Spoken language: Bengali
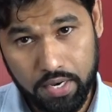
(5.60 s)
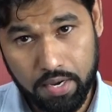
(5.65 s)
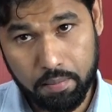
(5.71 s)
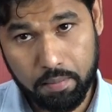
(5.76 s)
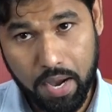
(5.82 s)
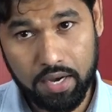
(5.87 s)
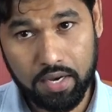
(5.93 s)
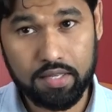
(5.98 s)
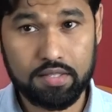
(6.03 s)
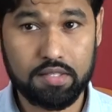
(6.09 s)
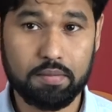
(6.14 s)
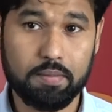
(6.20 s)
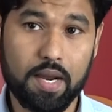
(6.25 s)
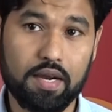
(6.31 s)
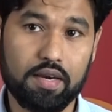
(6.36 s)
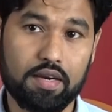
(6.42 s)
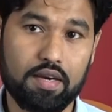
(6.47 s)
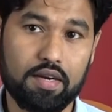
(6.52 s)
আগে বাংলাদেশ
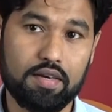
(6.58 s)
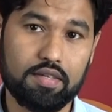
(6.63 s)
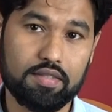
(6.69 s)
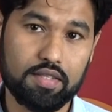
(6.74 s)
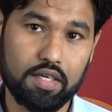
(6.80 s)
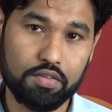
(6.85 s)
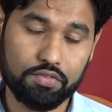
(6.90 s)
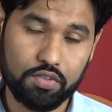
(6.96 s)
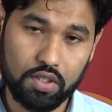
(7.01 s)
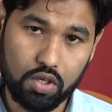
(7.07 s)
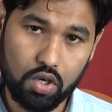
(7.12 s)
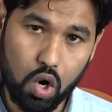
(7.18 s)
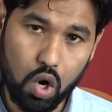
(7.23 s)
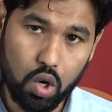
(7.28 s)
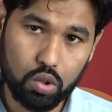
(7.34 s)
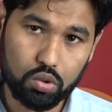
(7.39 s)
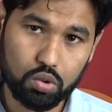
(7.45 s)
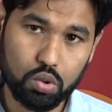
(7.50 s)
ব্যাংকের রিজার্ভ থেকে
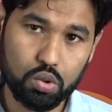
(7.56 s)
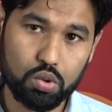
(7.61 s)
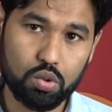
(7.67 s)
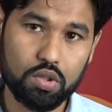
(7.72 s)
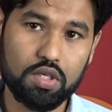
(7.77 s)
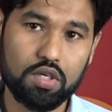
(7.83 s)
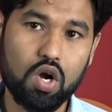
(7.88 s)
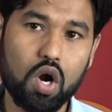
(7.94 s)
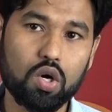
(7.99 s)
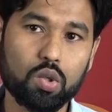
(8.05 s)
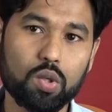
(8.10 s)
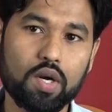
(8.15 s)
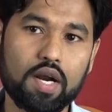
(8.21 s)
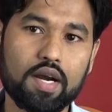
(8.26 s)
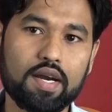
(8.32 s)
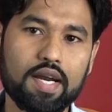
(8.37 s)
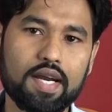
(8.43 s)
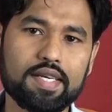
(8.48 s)
অর্থ চুরির
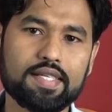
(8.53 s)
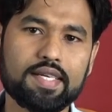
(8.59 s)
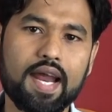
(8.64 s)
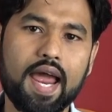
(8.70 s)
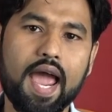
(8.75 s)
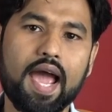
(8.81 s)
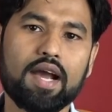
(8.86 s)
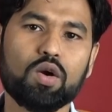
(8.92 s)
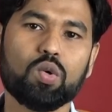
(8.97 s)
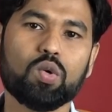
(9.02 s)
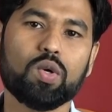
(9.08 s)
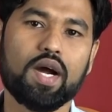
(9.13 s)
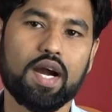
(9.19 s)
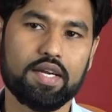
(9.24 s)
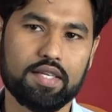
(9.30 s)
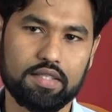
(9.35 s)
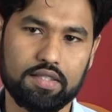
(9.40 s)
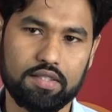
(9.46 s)
ঘটনার রেশ এখনও
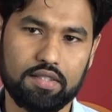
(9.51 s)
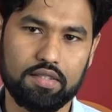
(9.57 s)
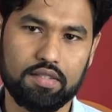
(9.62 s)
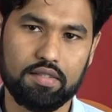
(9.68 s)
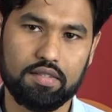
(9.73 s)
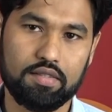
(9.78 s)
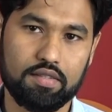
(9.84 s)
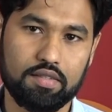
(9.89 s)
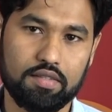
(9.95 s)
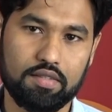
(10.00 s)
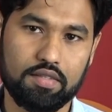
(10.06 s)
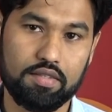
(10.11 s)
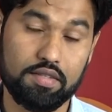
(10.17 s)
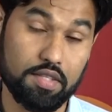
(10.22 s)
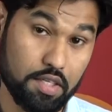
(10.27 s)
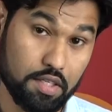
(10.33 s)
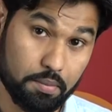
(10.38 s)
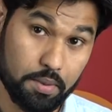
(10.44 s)
কাটেনি
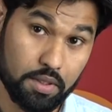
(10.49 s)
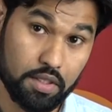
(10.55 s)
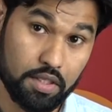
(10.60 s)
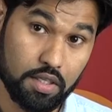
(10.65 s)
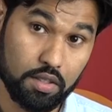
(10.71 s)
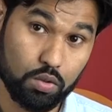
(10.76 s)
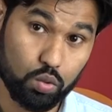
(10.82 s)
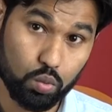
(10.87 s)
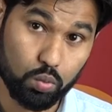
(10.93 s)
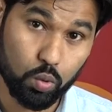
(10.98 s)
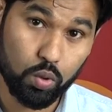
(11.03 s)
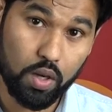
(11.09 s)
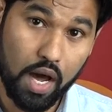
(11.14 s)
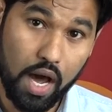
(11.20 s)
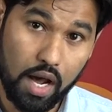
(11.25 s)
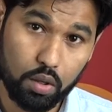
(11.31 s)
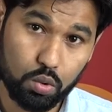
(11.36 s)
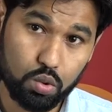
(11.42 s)
দেশ বিদেশে তুমুল
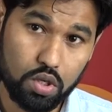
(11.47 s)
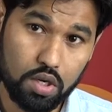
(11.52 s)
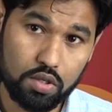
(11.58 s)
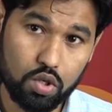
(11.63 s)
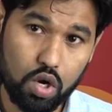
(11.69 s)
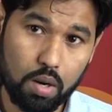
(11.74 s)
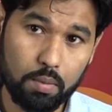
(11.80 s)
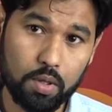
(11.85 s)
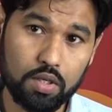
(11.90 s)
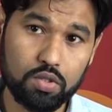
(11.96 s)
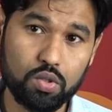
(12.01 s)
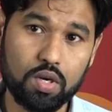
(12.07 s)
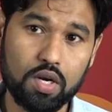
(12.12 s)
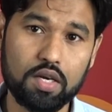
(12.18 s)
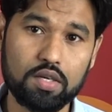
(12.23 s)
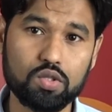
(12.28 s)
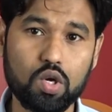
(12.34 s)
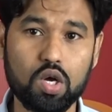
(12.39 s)
আলোচনা
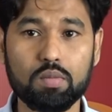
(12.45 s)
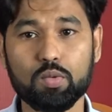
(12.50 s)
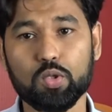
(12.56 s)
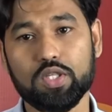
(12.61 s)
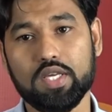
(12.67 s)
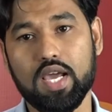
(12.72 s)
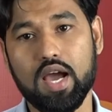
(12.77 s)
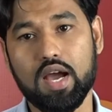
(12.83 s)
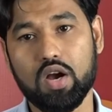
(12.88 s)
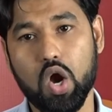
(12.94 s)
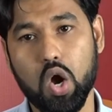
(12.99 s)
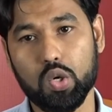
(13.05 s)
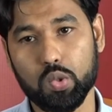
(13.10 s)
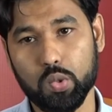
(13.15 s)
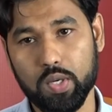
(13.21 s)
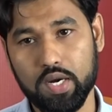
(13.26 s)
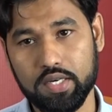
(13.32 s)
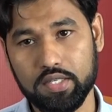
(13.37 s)
সমালোচনার জন্ম দেয়া
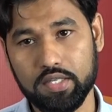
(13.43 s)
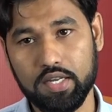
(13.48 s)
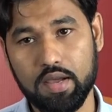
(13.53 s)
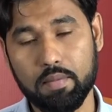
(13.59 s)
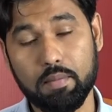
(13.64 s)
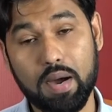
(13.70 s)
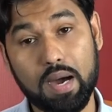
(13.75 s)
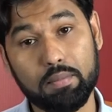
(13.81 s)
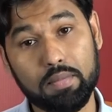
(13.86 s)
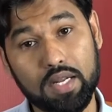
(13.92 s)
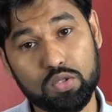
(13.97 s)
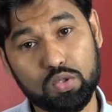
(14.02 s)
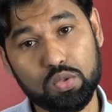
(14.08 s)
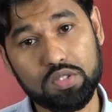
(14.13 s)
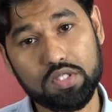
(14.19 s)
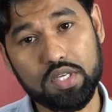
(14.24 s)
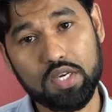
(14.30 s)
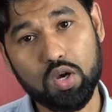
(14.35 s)
ঘটনাটি নিয়ে মামলা
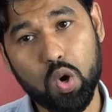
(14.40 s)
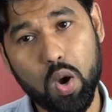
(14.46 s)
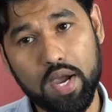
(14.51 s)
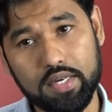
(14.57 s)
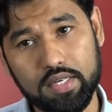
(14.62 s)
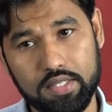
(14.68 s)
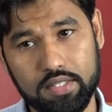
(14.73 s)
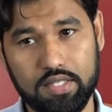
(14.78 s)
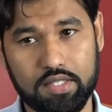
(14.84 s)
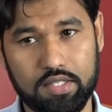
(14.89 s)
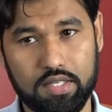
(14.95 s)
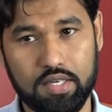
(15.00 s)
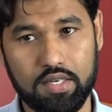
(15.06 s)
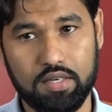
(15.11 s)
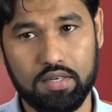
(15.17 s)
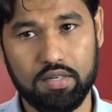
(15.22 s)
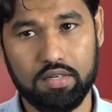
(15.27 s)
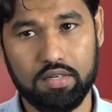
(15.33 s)
চলছে কয়েকটি দেশে